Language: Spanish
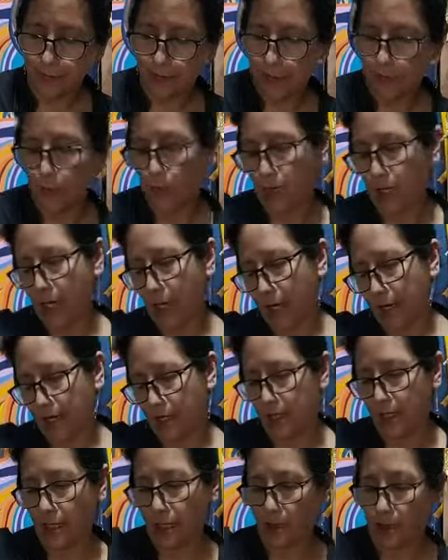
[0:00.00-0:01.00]
Porque la
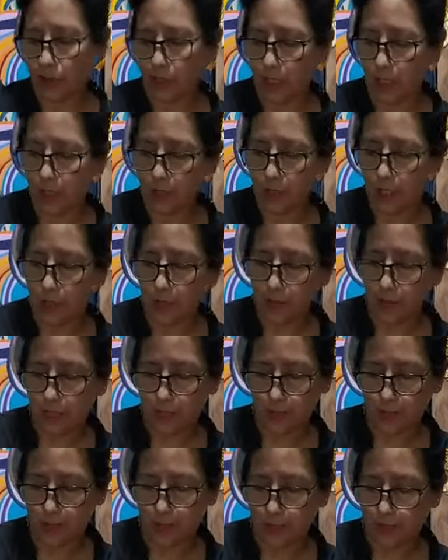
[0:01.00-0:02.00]
recién ustedes saben,
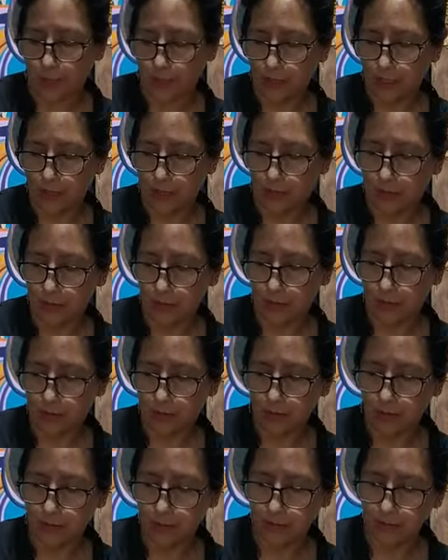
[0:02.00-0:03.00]
es plástico.
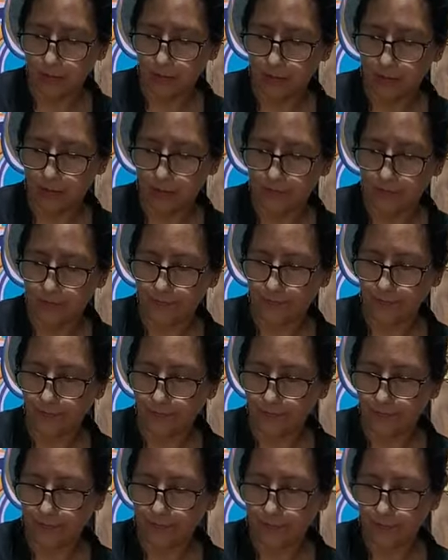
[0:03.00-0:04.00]
Nos mandan
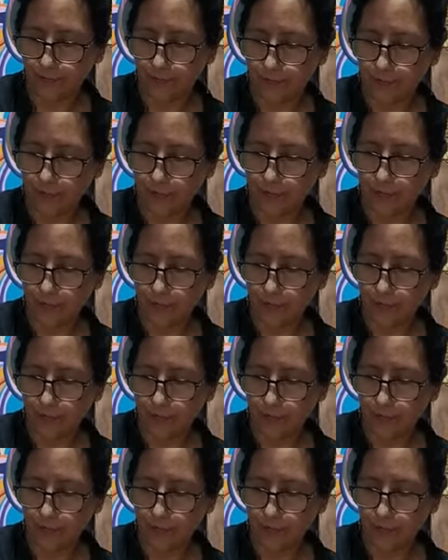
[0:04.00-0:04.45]
saludos desde Perú,